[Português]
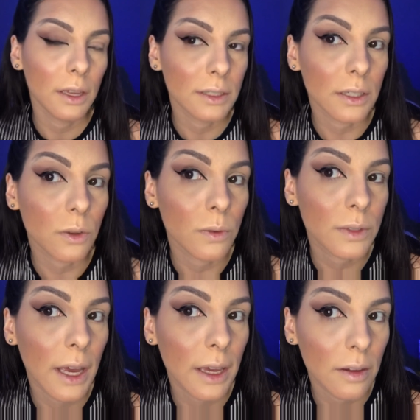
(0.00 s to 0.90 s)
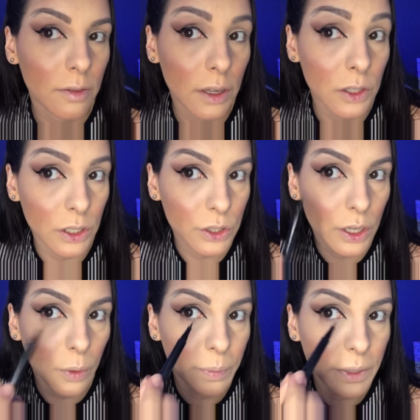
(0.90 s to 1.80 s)
Vocês conseguem ver, gente,
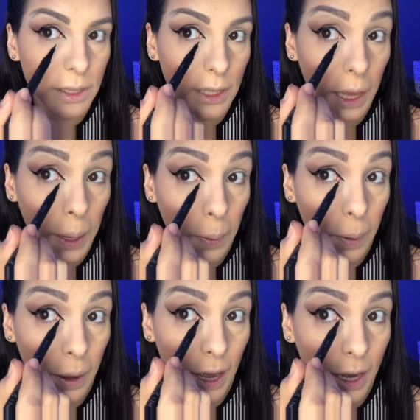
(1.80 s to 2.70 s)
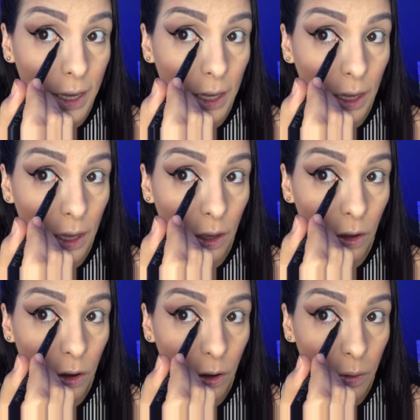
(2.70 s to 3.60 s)
que eu pintei, ó, aqui,
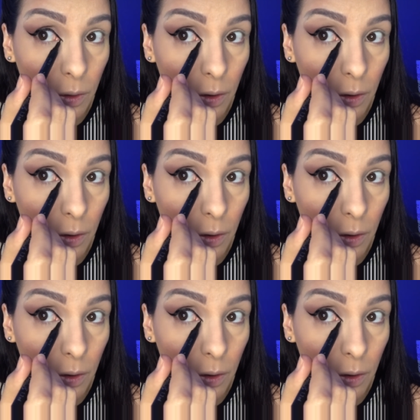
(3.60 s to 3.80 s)
ó,